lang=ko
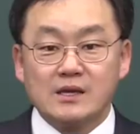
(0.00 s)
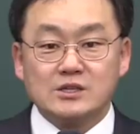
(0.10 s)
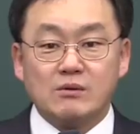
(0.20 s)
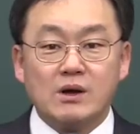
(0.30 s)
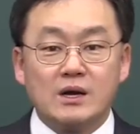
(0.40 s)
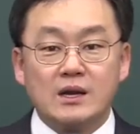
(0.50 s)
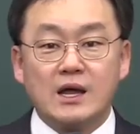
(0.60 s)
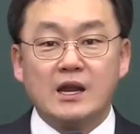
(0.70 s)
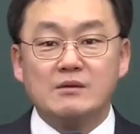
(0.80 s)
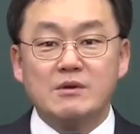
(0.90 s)
정확한
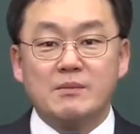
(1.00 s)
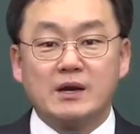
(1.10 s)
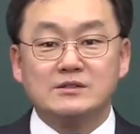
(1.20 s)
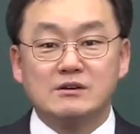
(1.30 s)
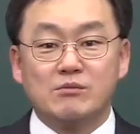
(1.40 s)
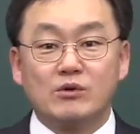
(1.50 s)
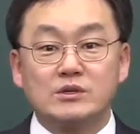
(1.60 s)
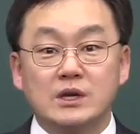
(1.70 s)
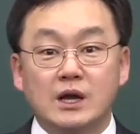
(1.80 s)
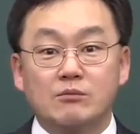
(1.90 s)
하나님의 말씀을
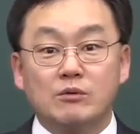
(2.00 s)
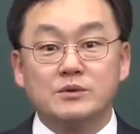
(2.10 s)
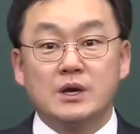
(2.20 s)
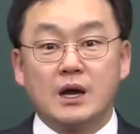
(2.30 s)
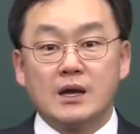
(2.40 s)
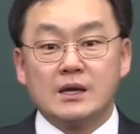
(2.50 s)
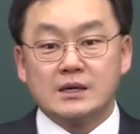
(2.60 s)
모르니까 뭡니까?